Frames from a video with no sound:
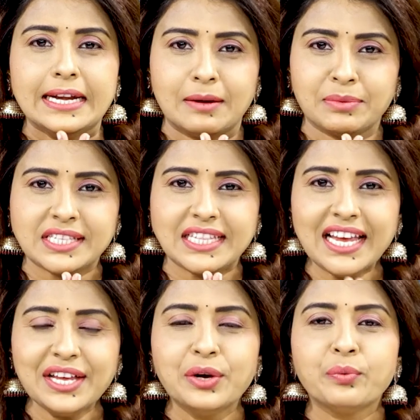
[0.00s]
నమస్తే
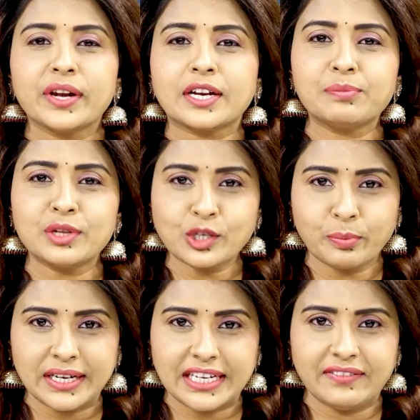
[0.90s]
వెల్కమ్ టు
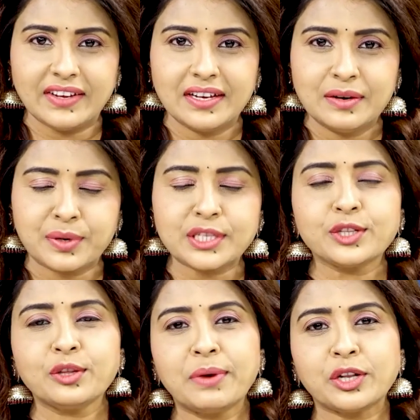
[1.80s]
సుమన్ టీవీ
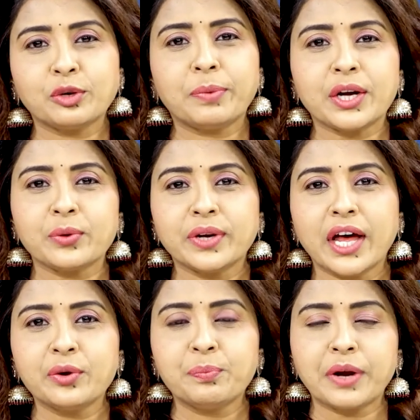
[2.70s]
ప్రస్తుతం మనతో పాటు
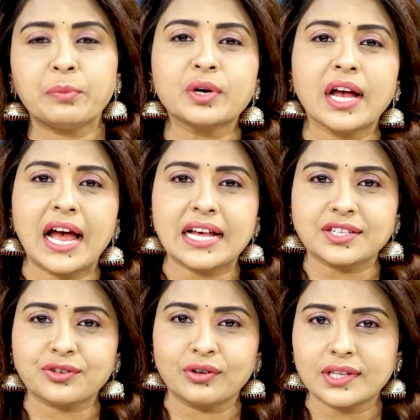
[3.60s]
ఉన్నారు ప్రముఖ
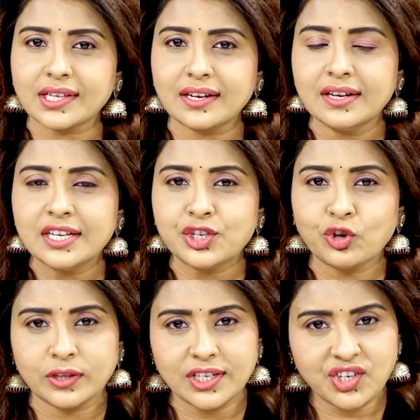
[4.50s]
ఆస్ట్రాలజర్
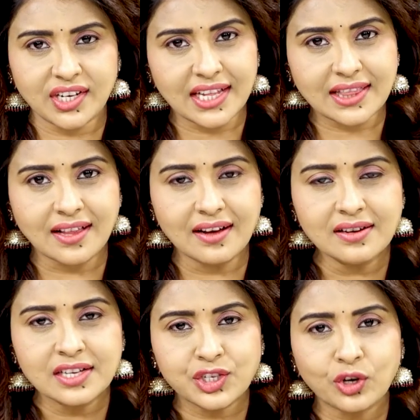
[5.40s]
జ్యోతిష రత్న
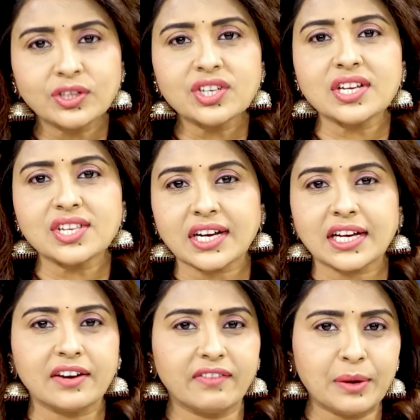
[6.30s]
జ్యోతిష
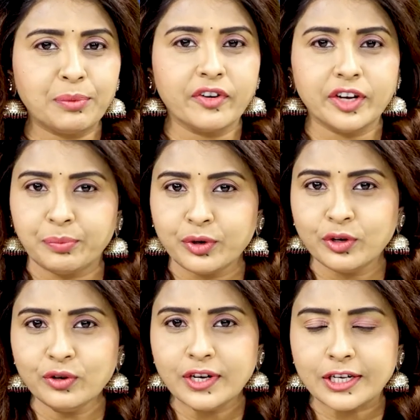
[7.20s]
చక్ర వైభవ
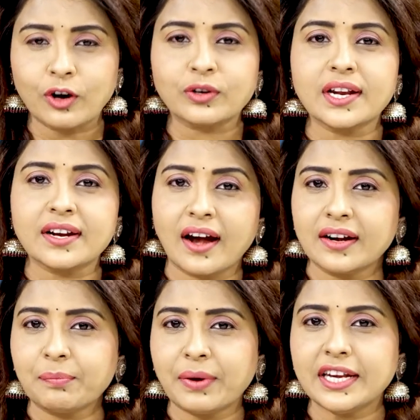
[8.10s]
నిపుణులు డాక్టర్
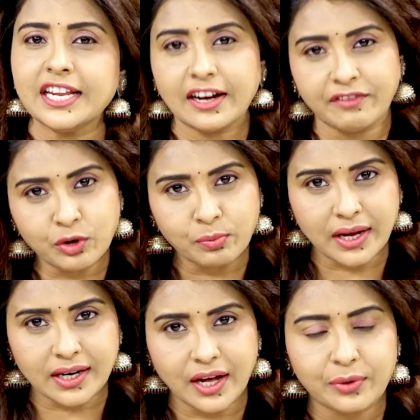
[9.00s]
రాళ్లపల్లి
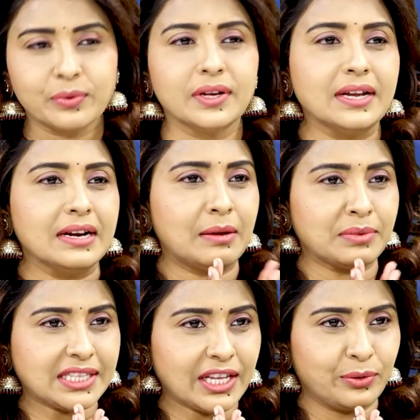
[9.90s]
రవికుమార్ గారు
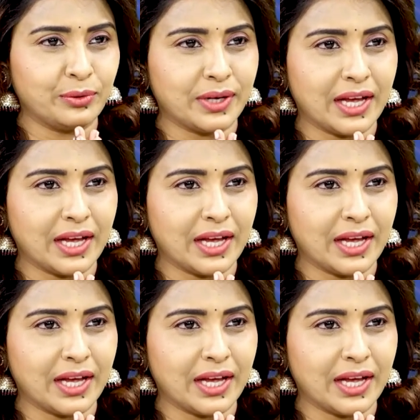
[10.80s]
నమస్తే గురువు